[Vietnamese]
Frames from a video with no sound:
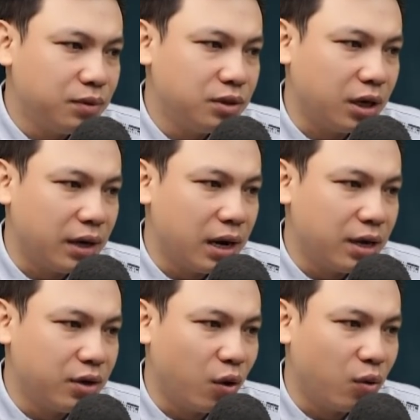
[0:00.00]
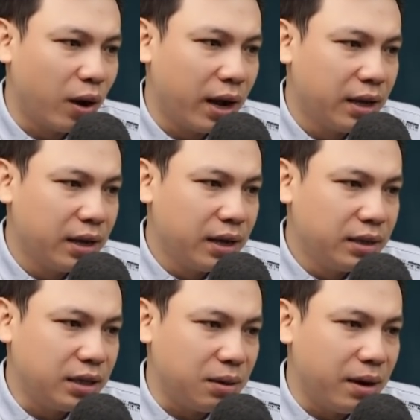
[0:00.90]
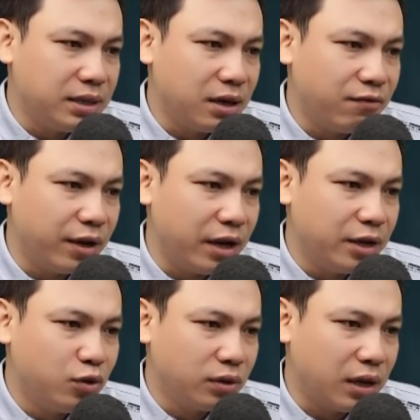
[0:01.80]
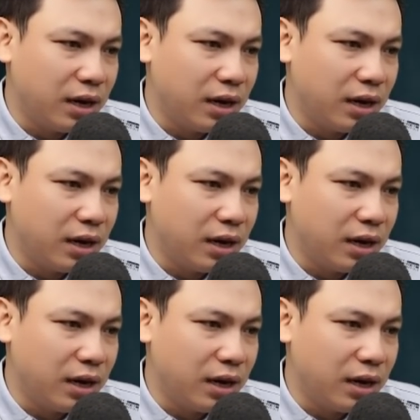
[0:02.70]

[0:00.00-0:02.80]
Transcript: Vui miệng bà thuật lại chuyện hôm qua cho họ nghe.